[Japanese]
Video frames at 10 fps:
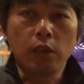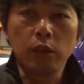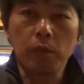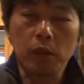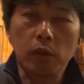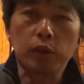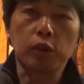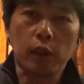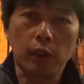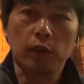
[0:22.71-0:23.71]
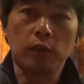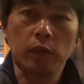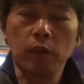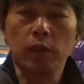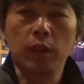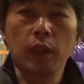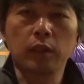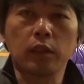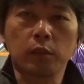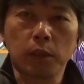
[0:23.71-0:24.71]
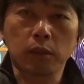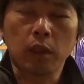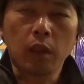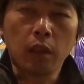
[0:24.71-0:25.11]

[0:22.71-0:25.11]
冬山講習会というのを開催します。